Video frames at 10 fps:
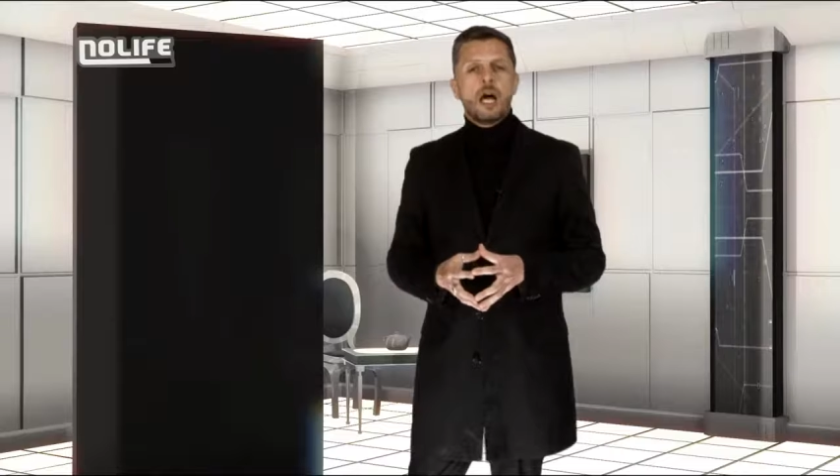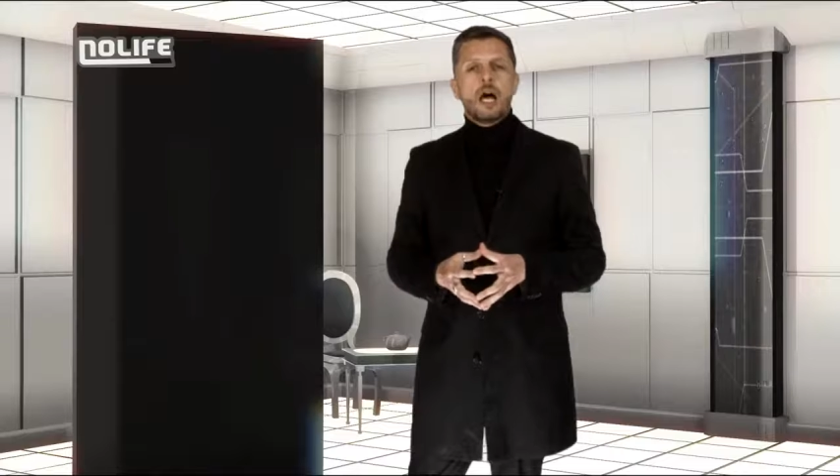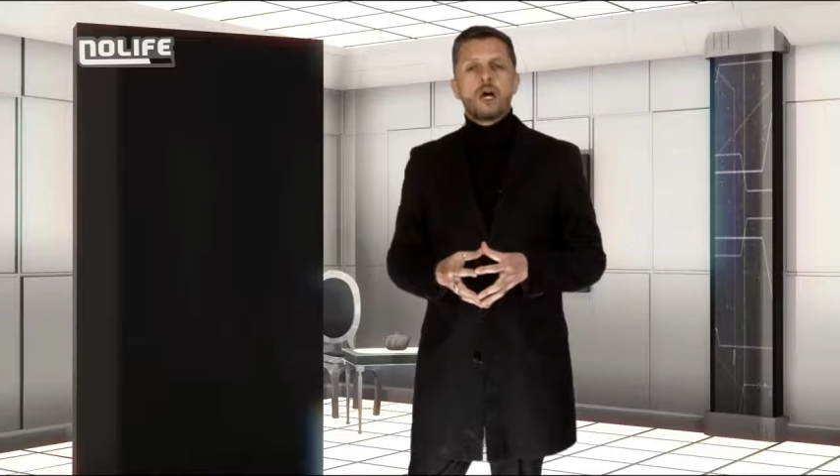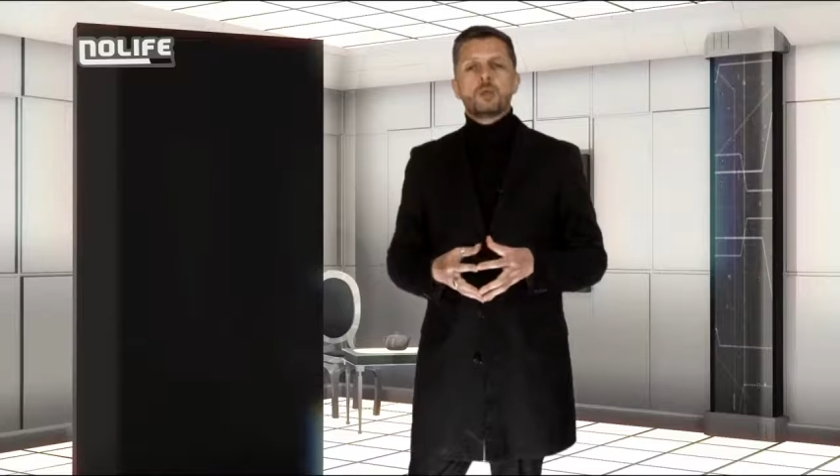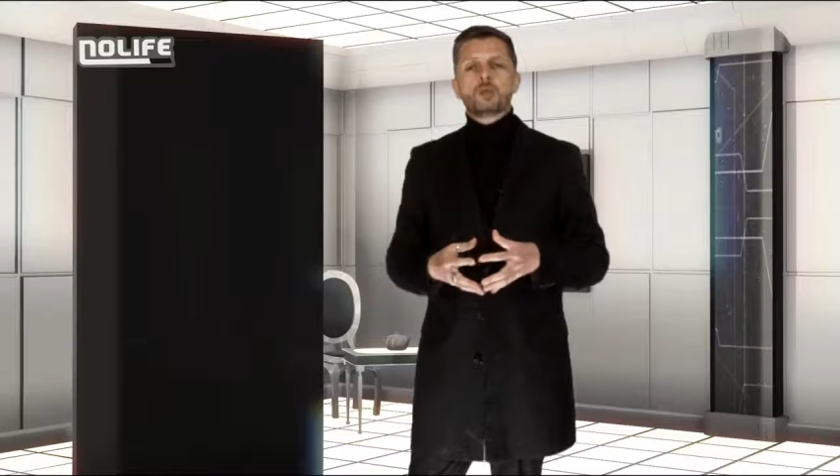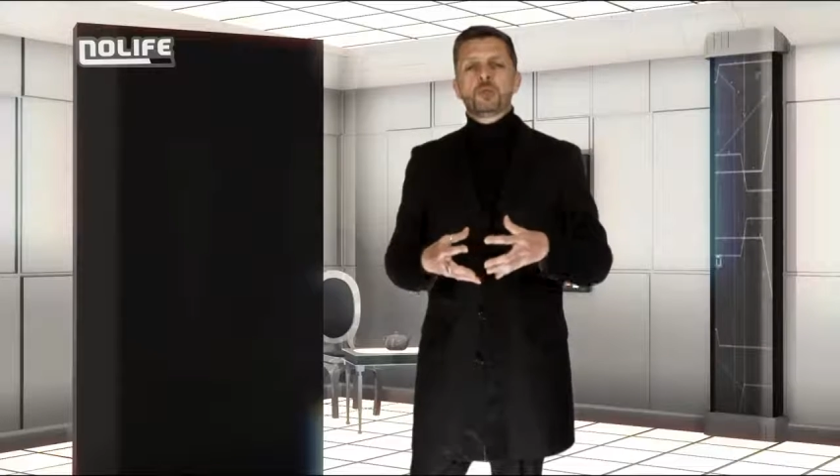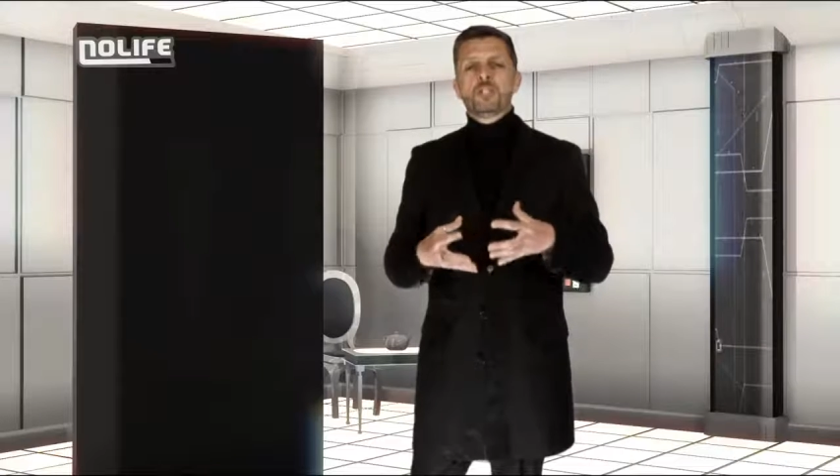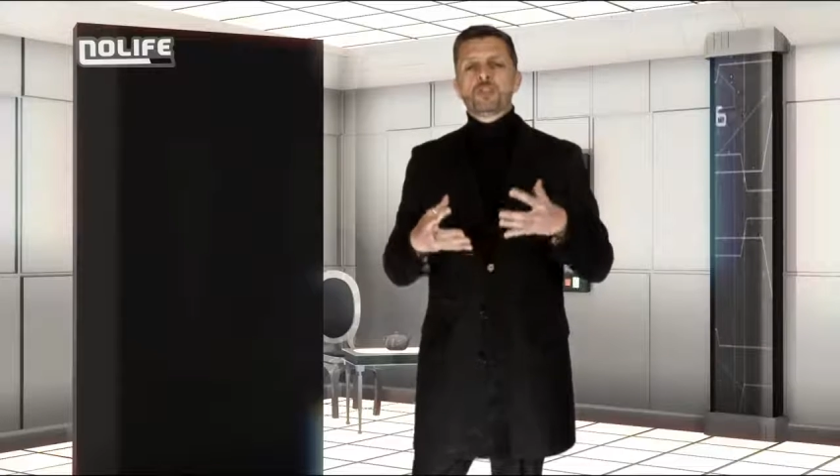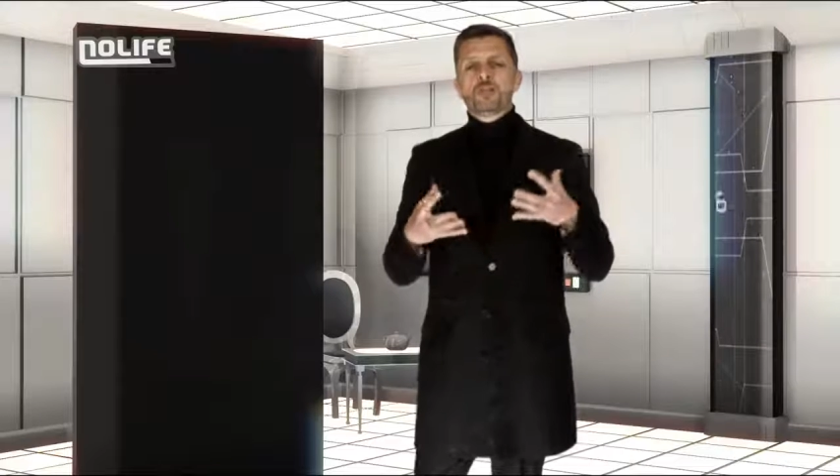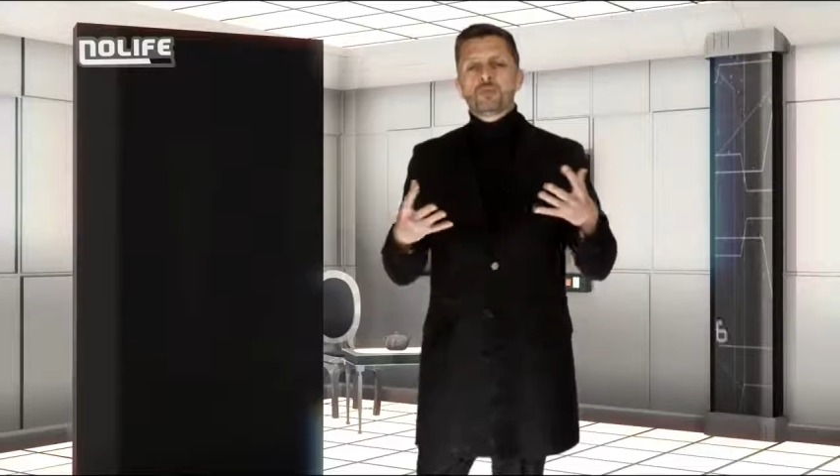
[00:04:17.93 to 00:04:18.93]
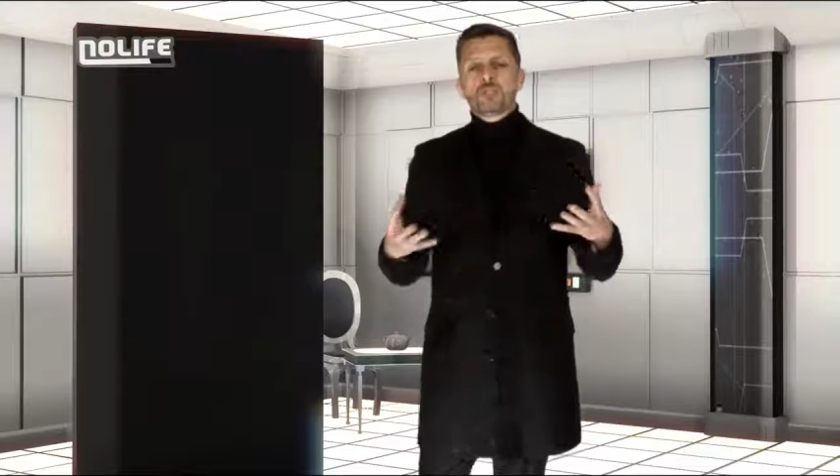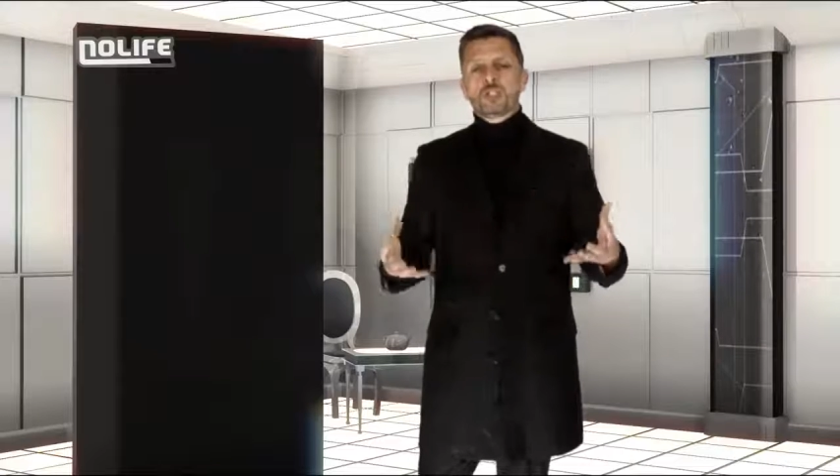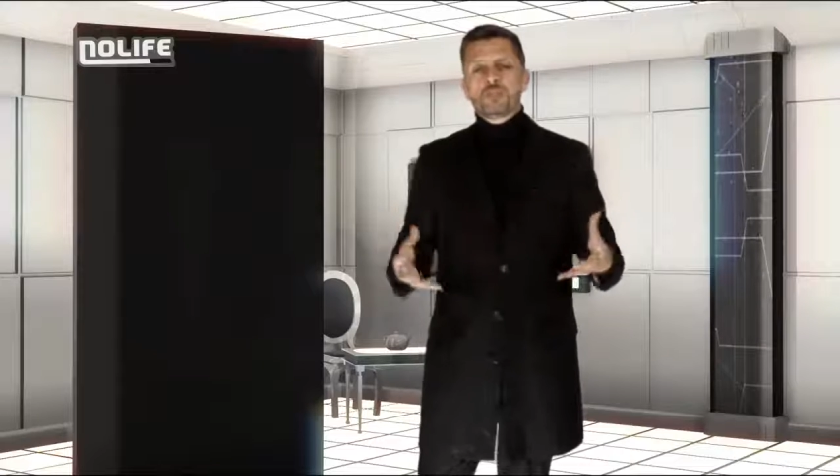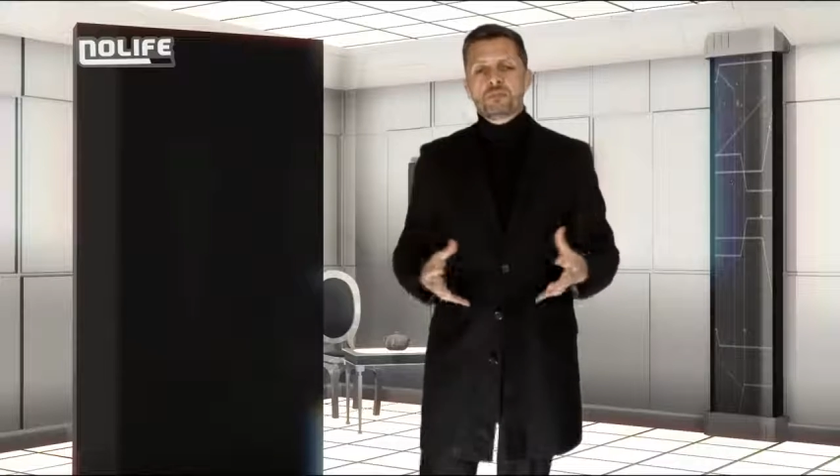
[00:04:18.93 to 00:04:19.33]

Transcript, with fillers: a reçu les foudres des